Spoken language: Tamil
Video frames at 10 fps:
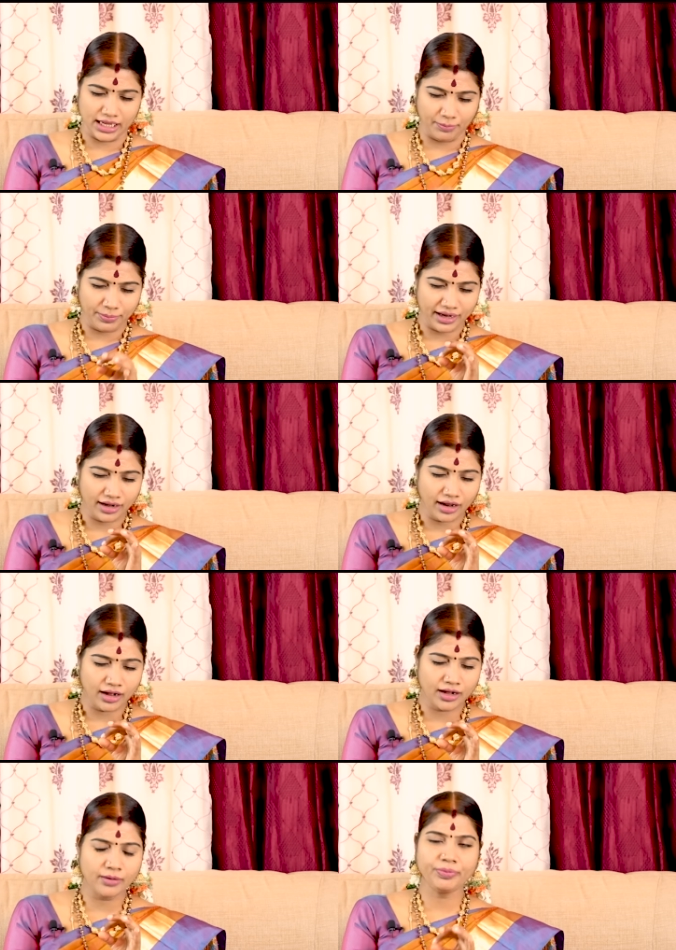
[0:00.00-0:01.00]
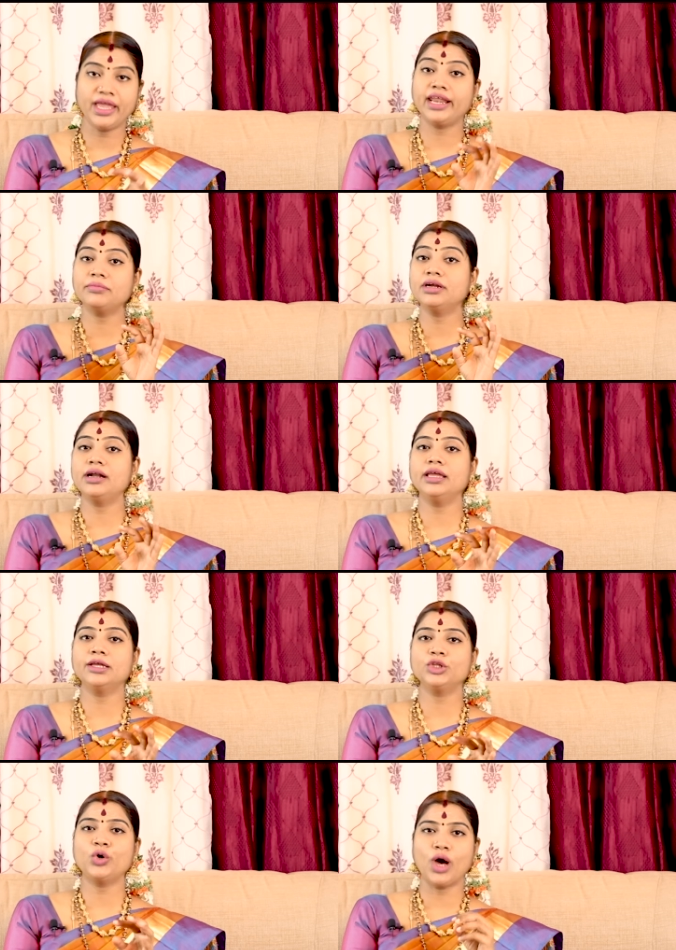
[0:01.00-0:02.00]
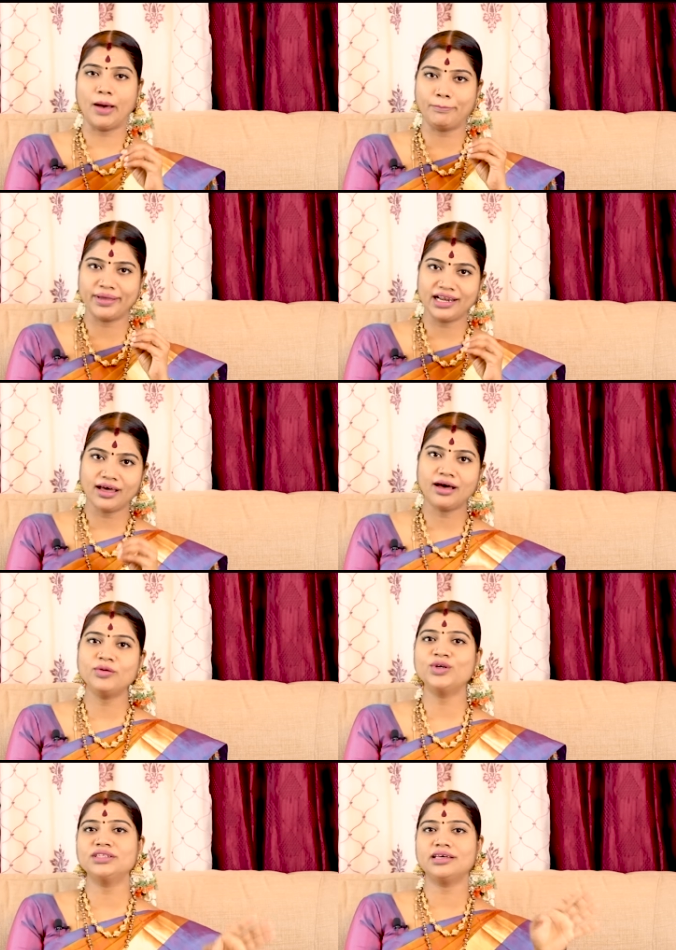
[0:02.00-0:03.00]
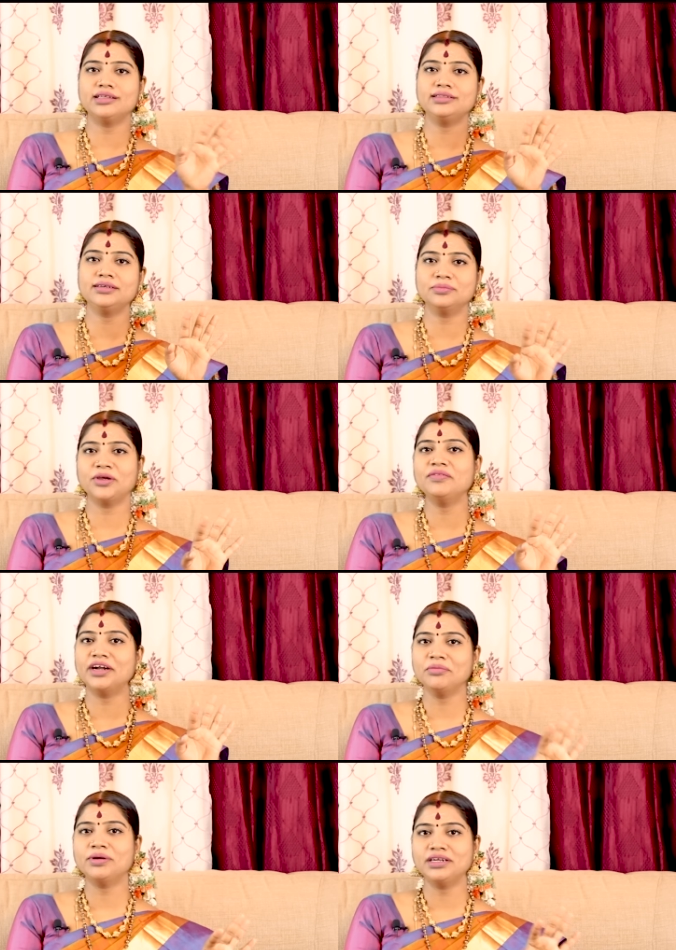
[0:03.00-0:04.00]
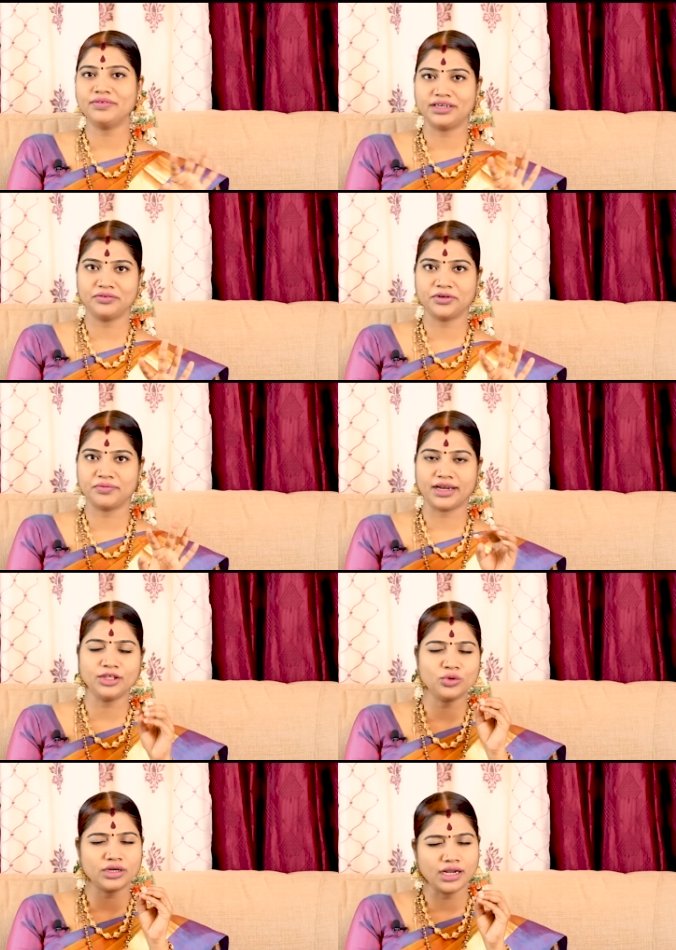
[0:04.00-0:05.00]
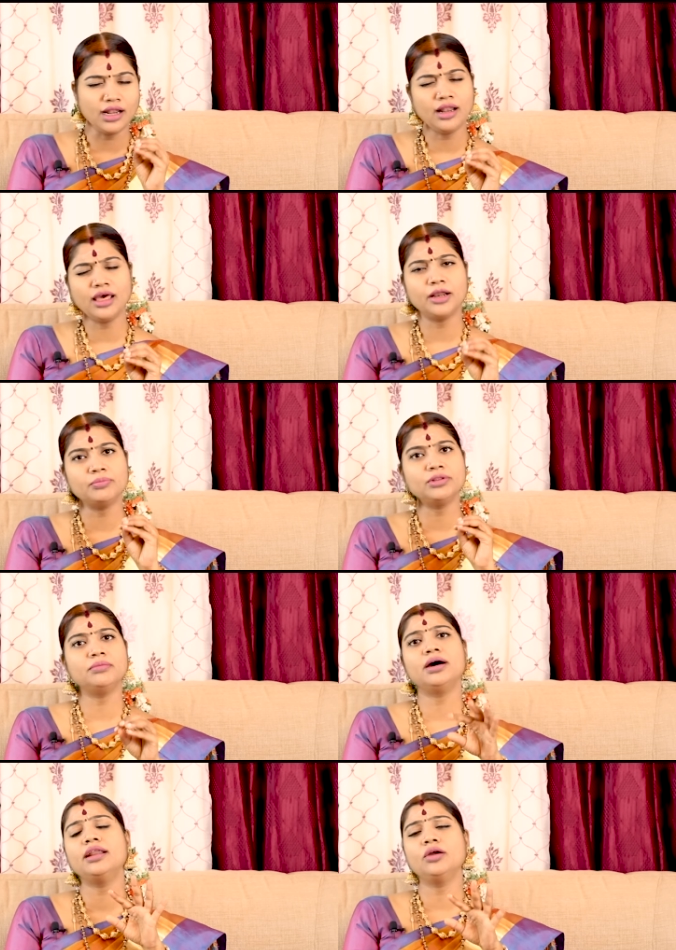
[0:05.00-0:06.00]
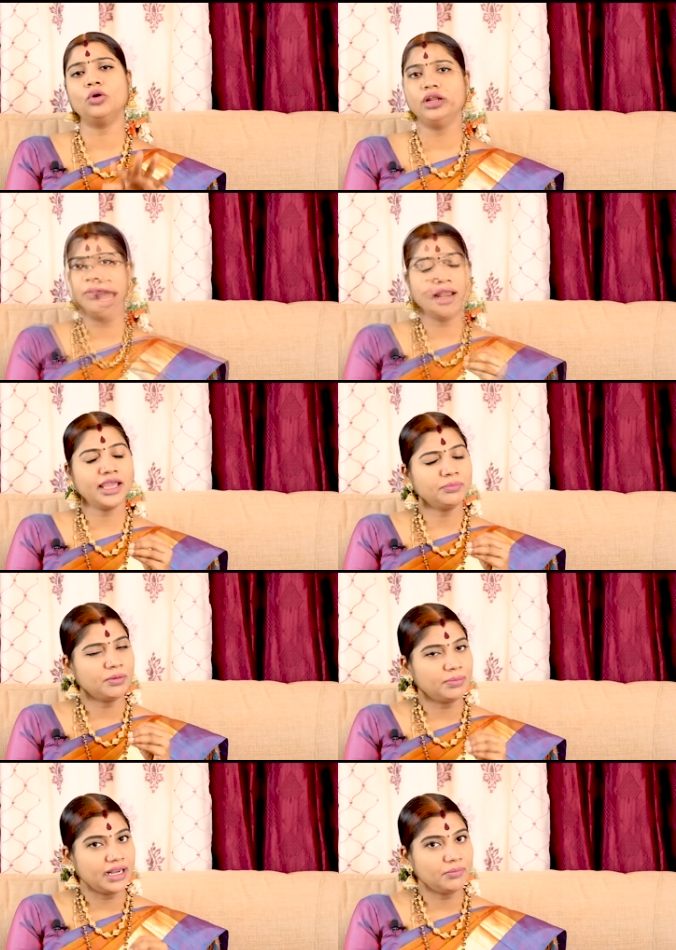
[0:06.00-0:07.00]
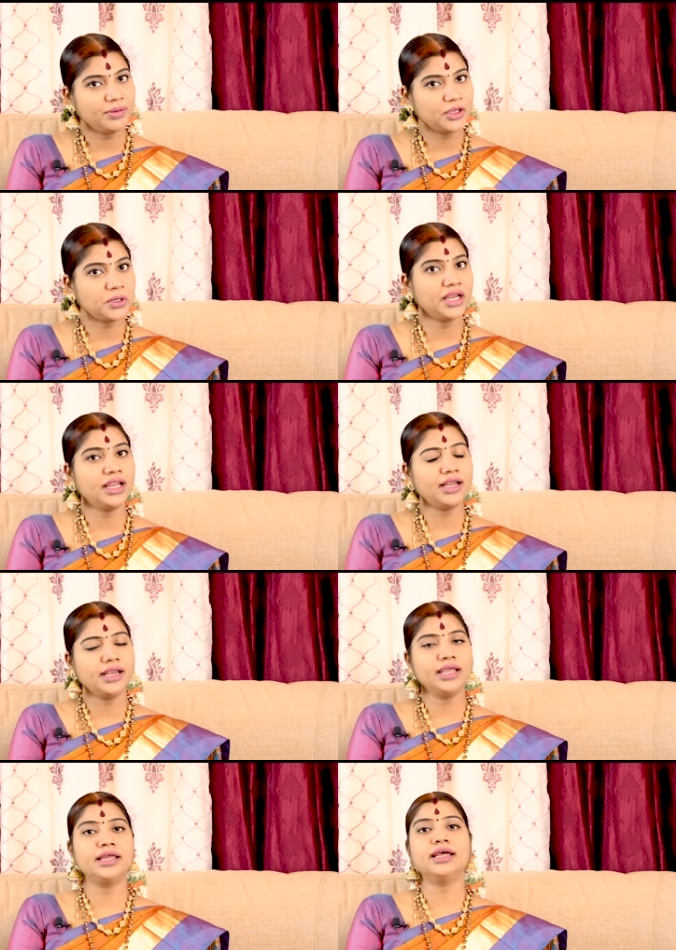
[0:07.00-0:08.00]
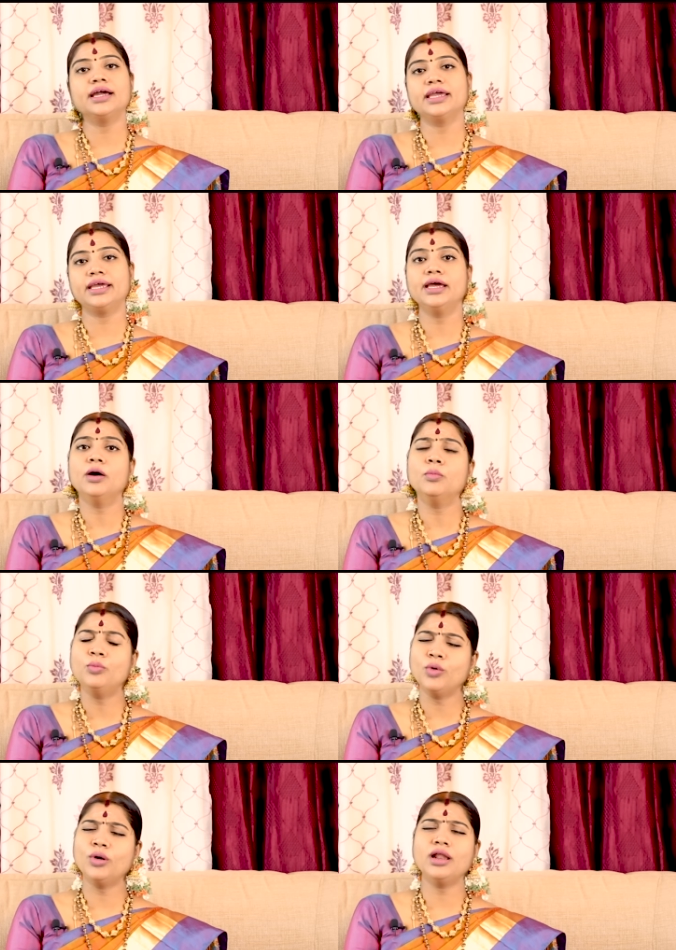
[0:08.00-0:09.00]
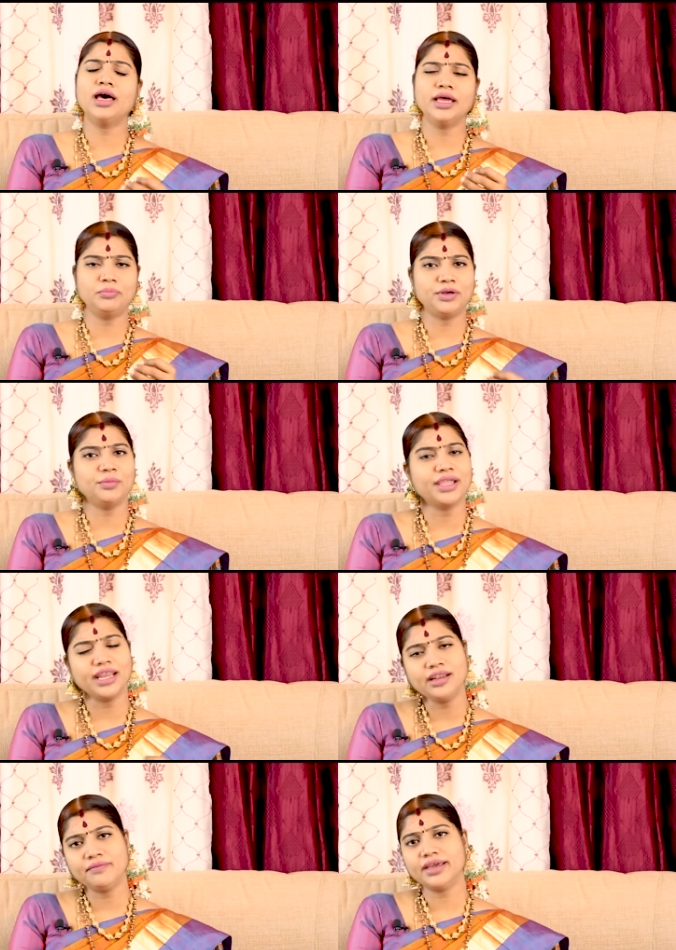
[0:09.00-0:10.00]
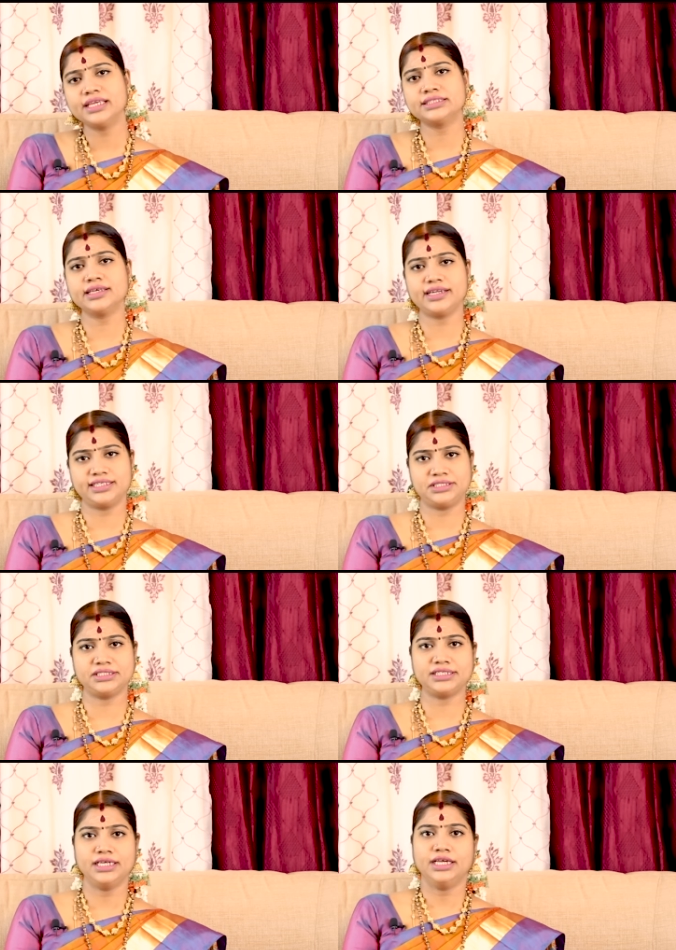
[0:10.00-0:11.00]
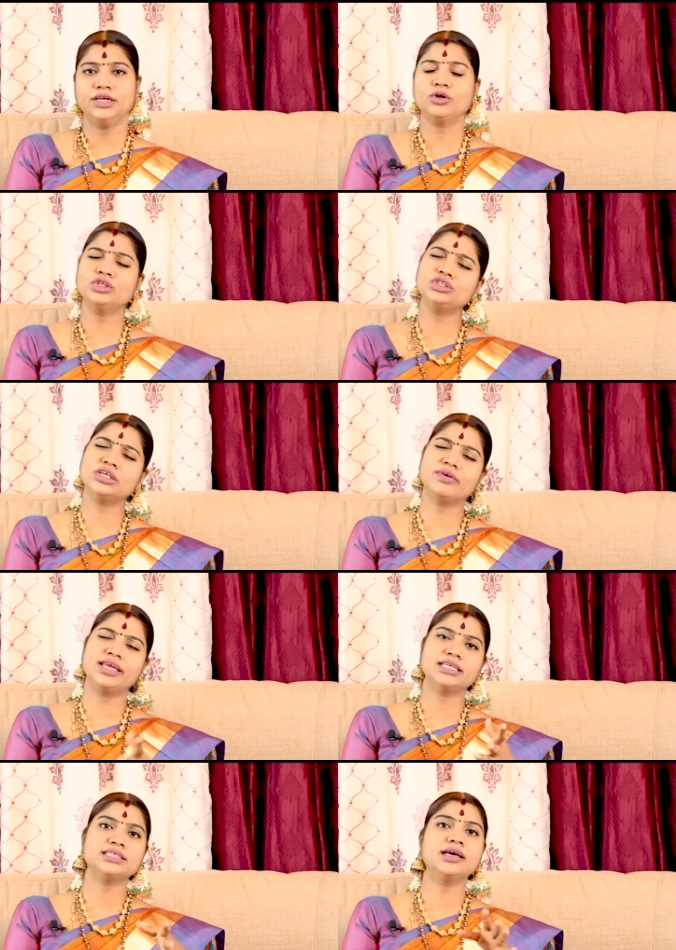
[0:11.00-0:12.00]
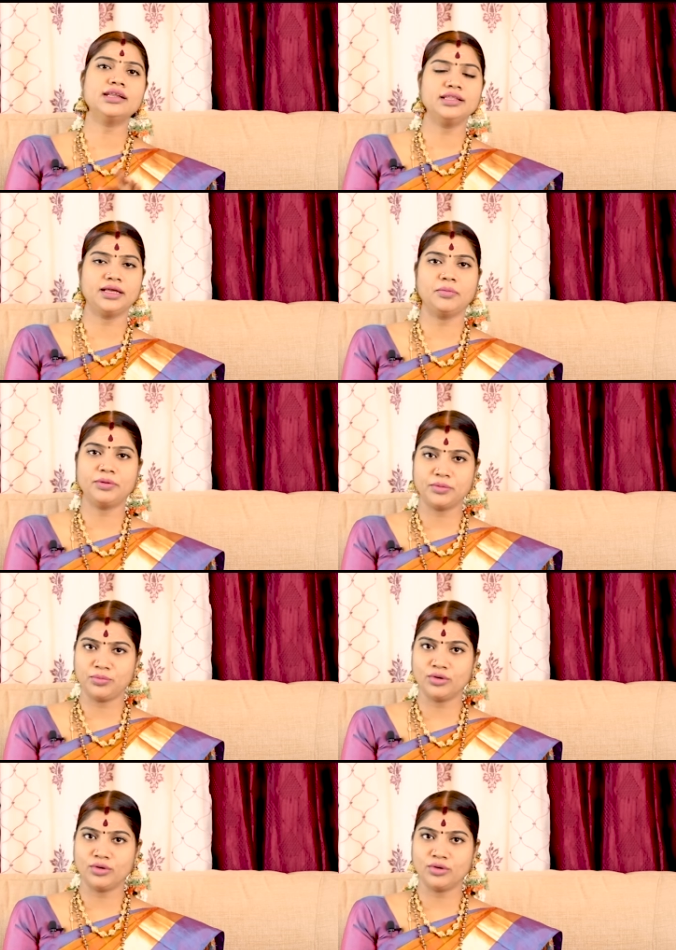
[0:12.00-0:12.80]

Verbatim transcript: எப்பெல்லாம் நேரம் கிடைக்குதோ அப்பெல்லாம் ஒரு தலத்துக்கு போய் வழிபட்டு விட்டு வருவார் இது ஒரு நல்ல அற்புதமான கொள்கை ஆனால் இப்போ பல பேரும் என்ன நினைக்கிறாங்க போகலாம் இப்போ நமக்கு என்ன வயசாயிடுச்சு கொஞ்சம் வயசானதுக்கப்புறம்